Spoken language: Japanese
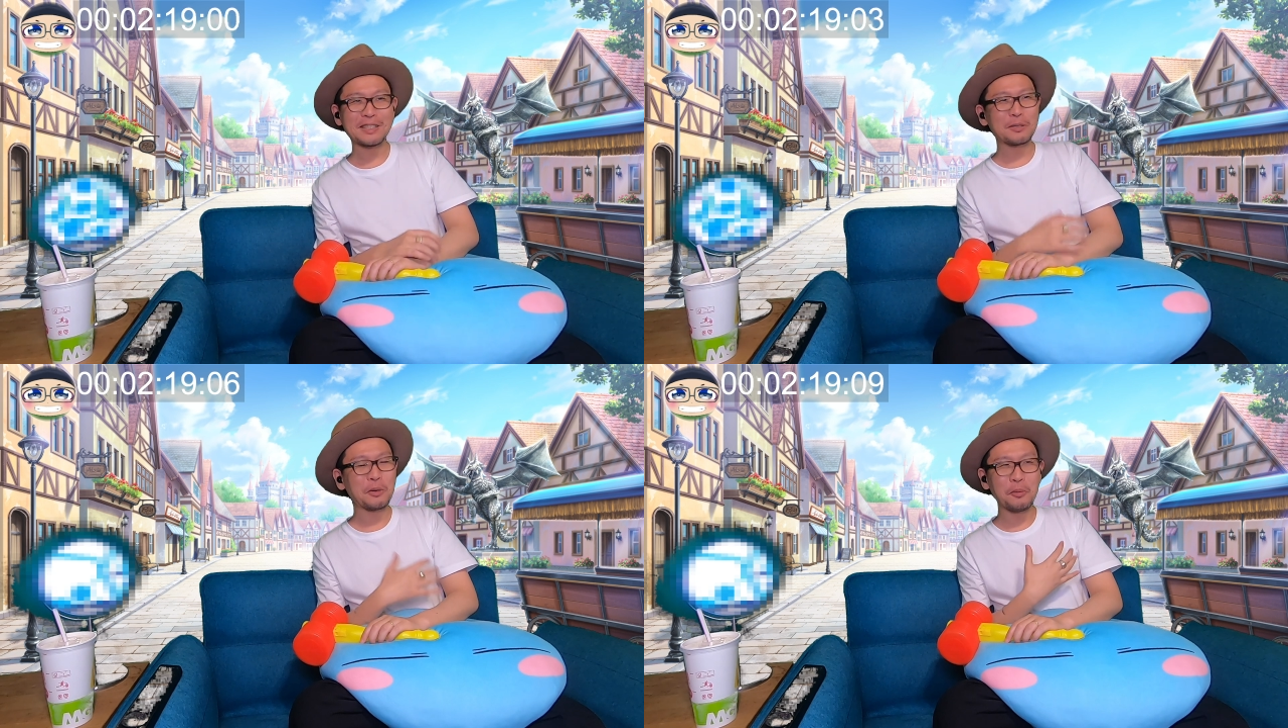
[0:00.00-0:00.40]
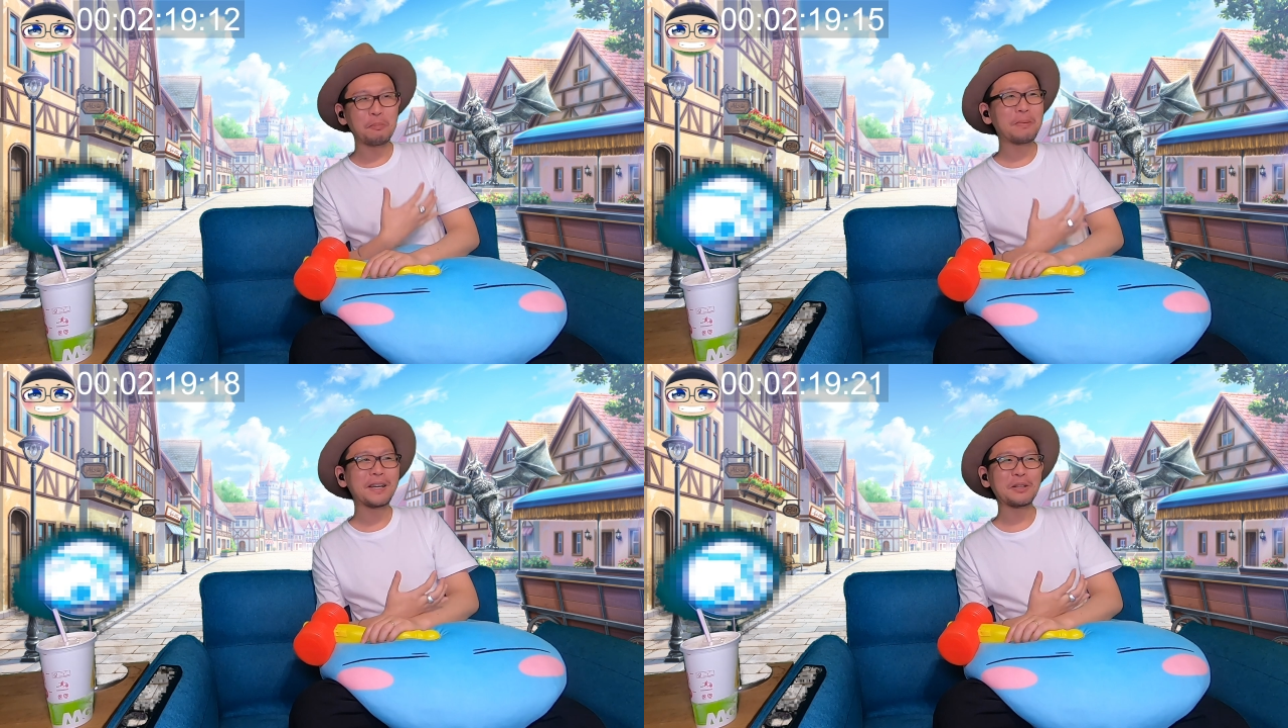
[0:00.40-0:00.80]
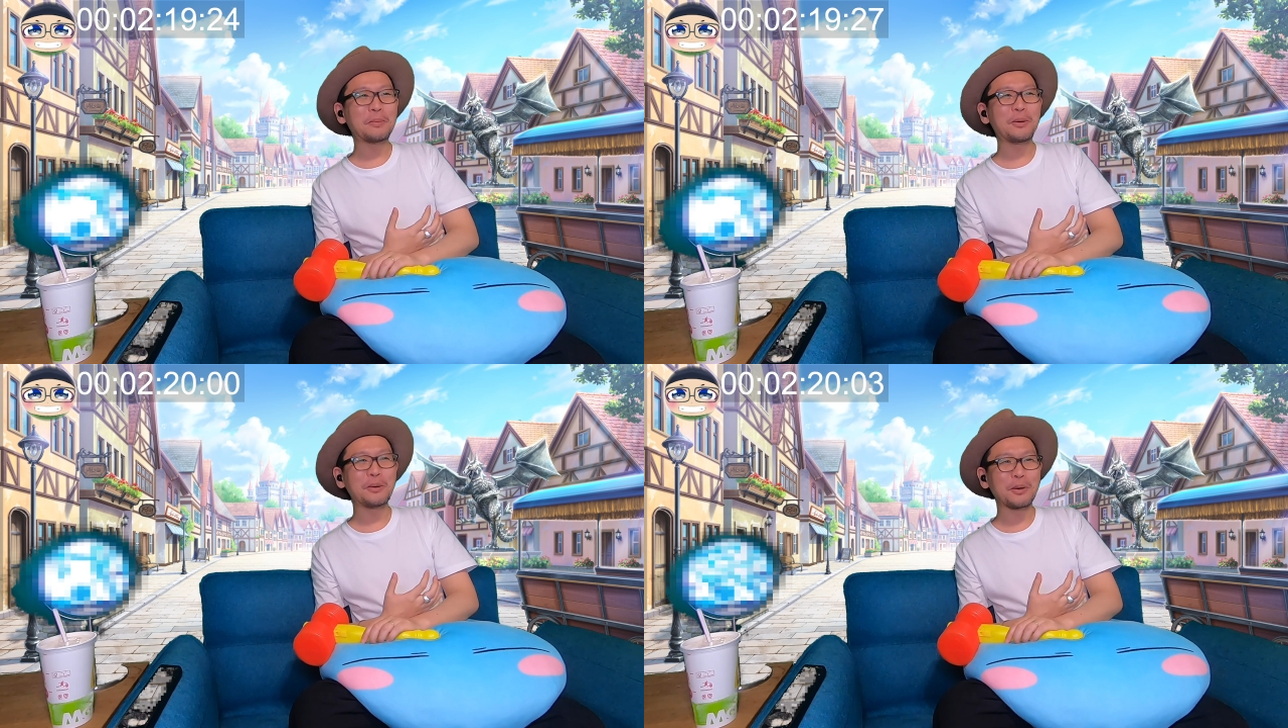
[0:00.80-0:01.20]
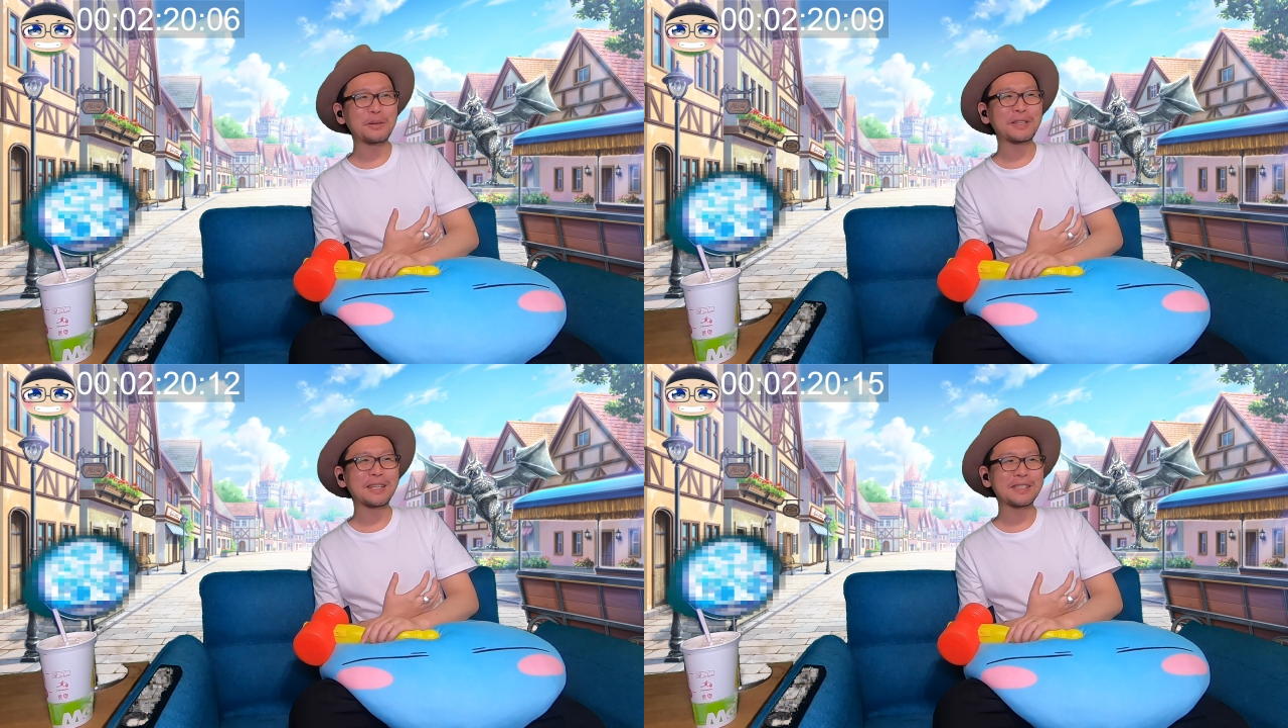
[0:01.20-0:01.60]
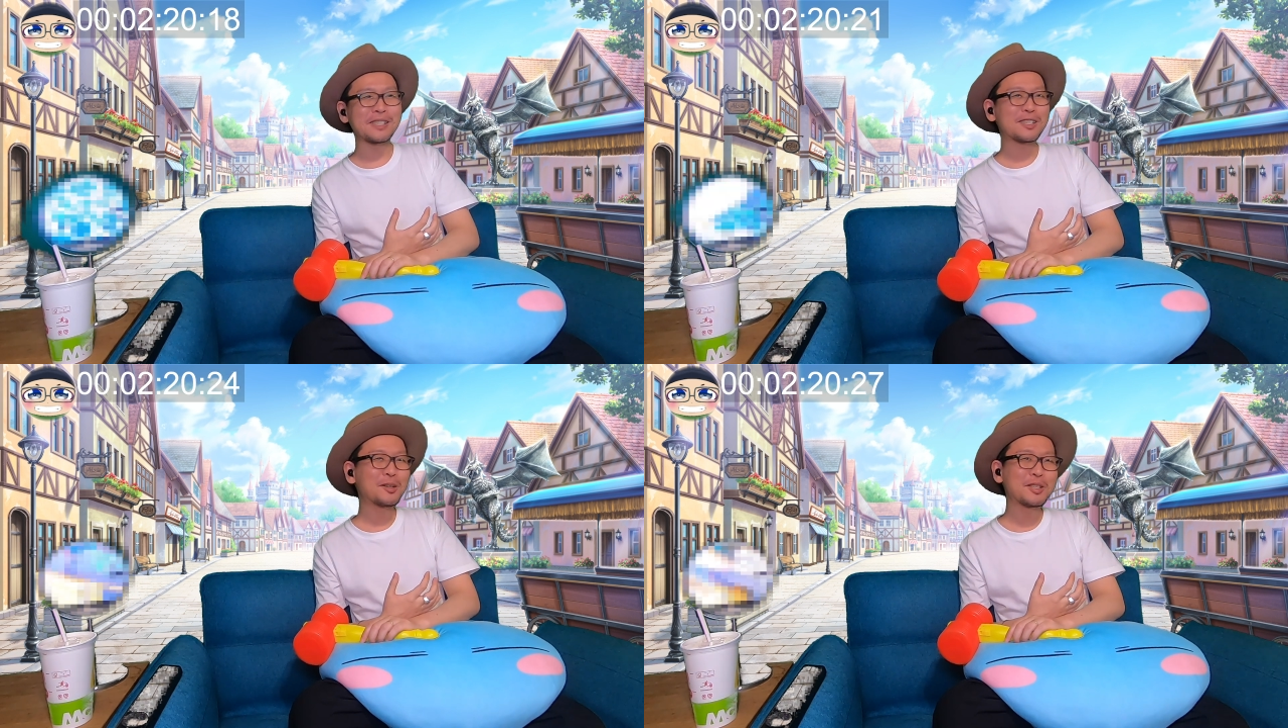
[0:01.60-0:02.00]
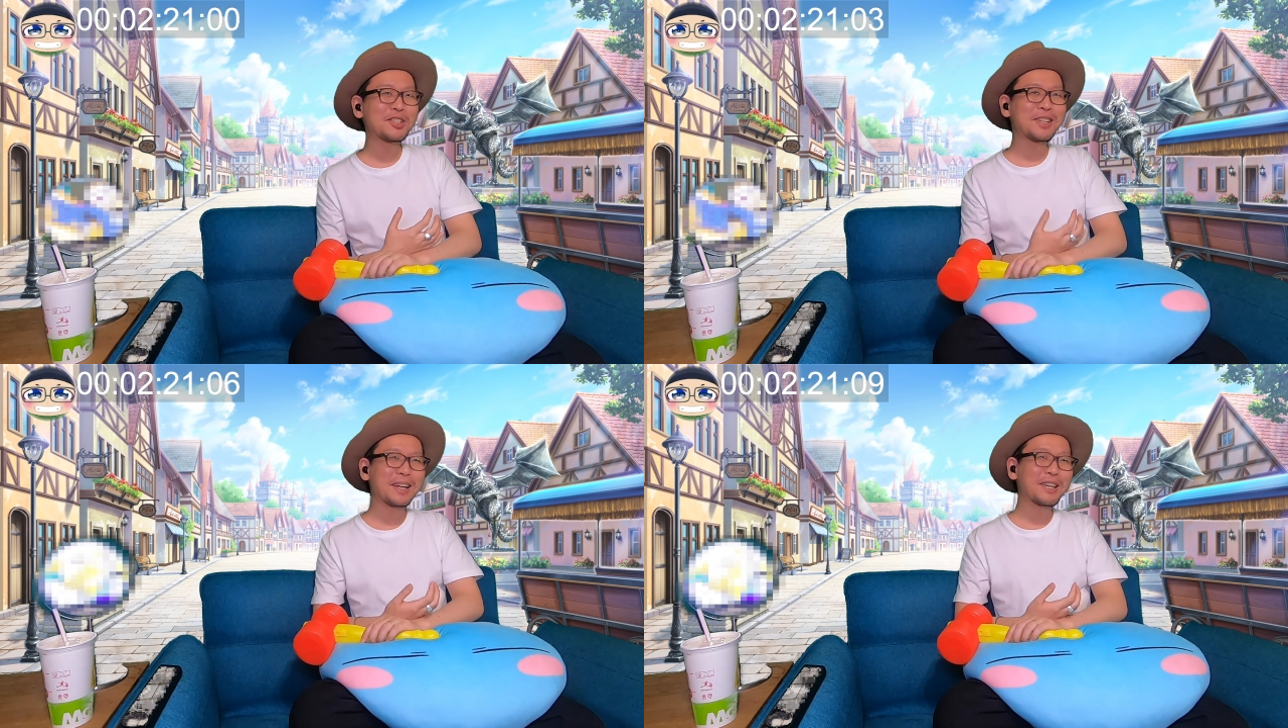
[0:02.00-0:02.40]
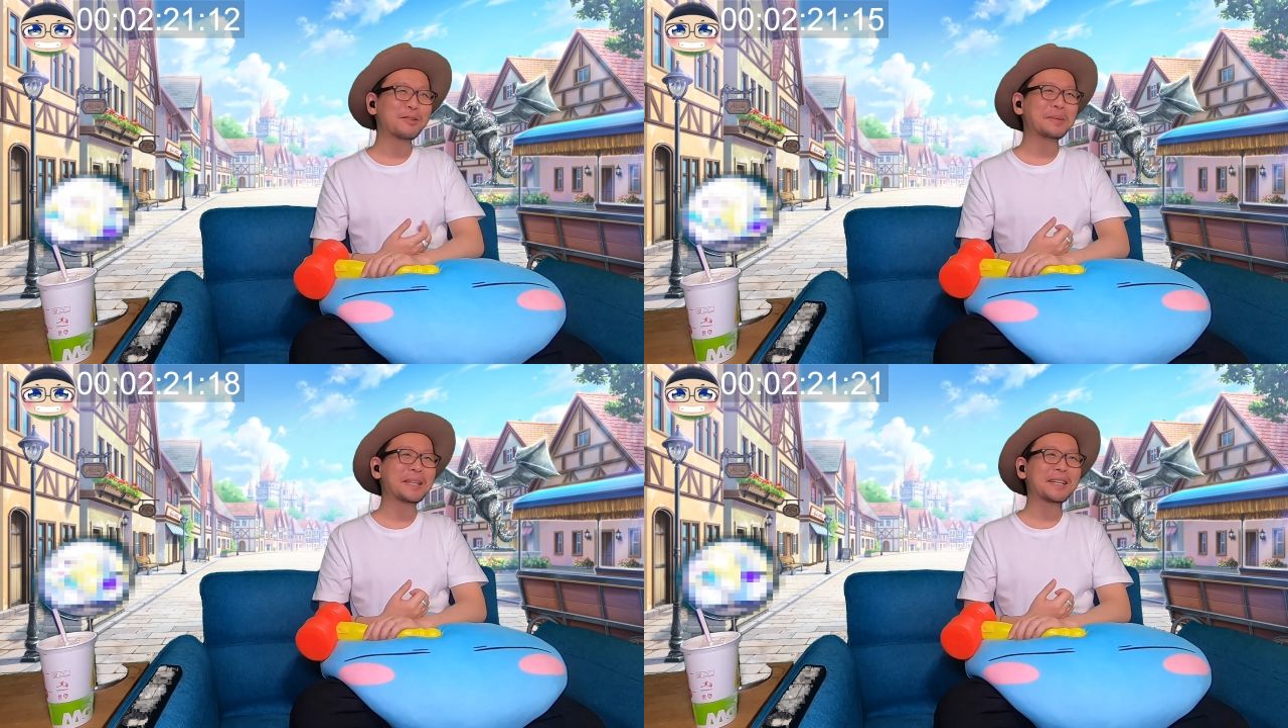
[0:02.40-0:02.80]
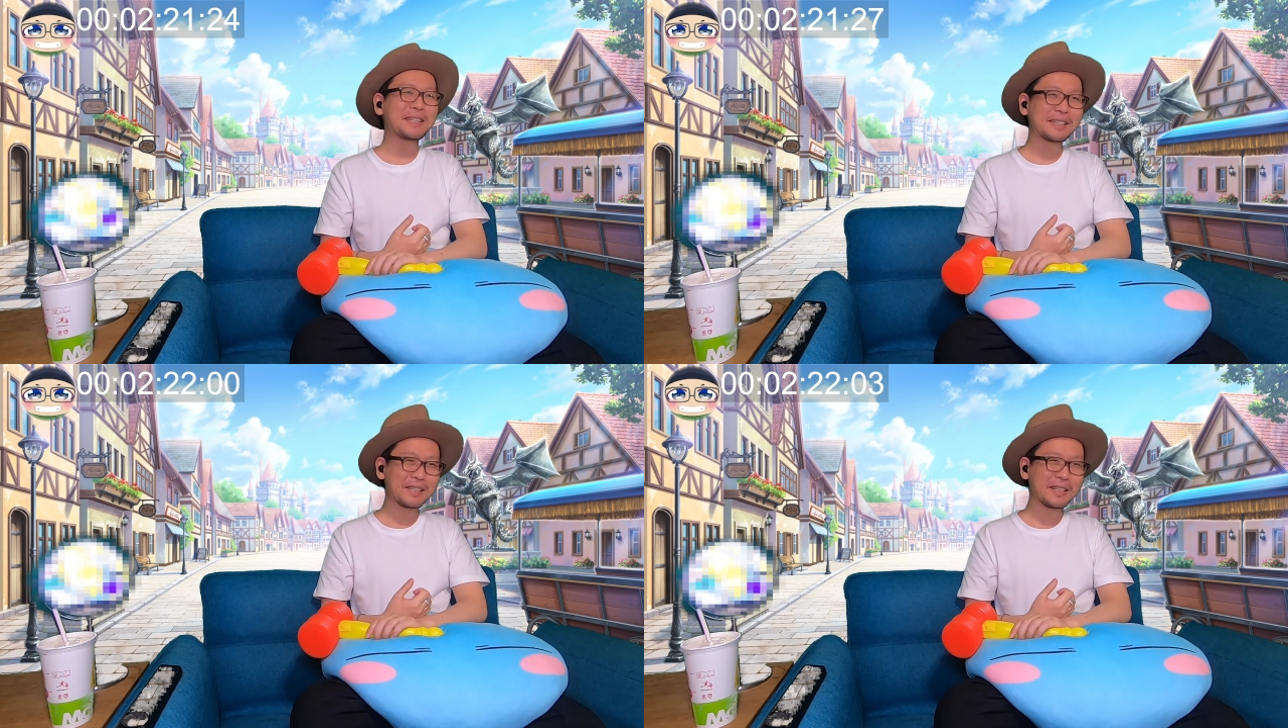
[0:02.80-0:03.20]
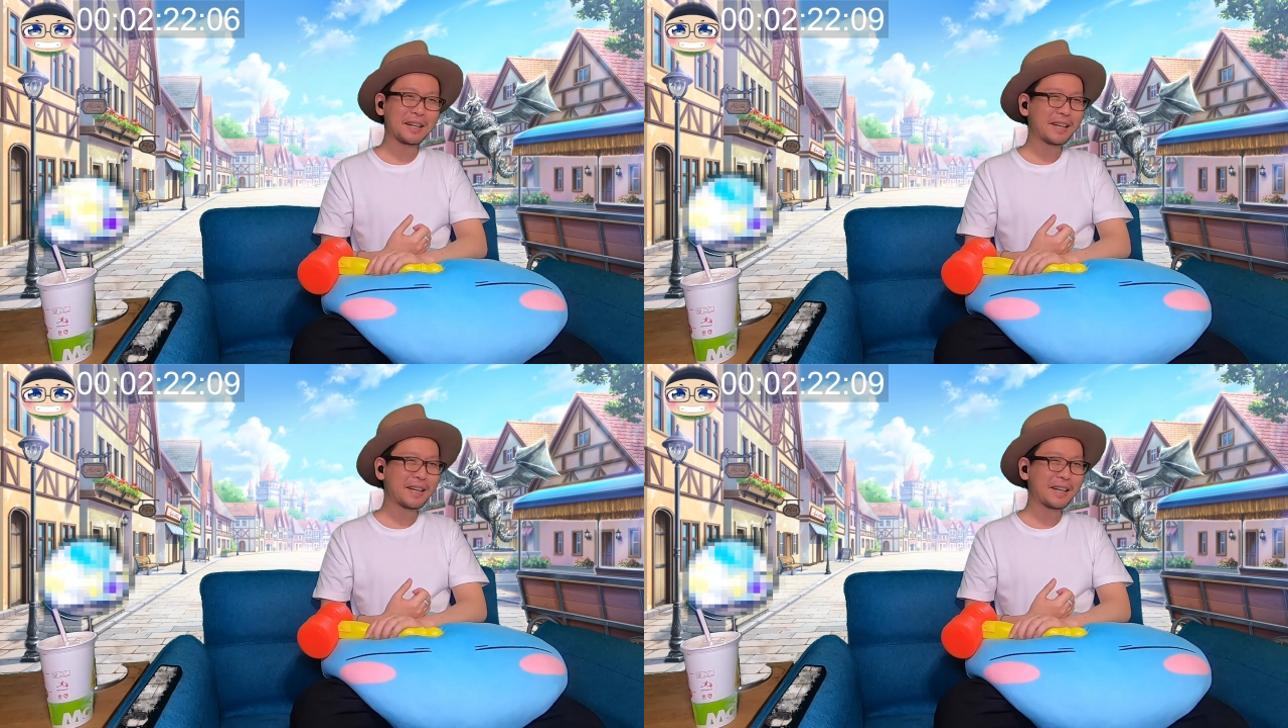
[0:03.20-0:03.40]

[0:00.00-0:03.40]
そのおっぱいの暴力に対してすごいしらけるみたいなさ。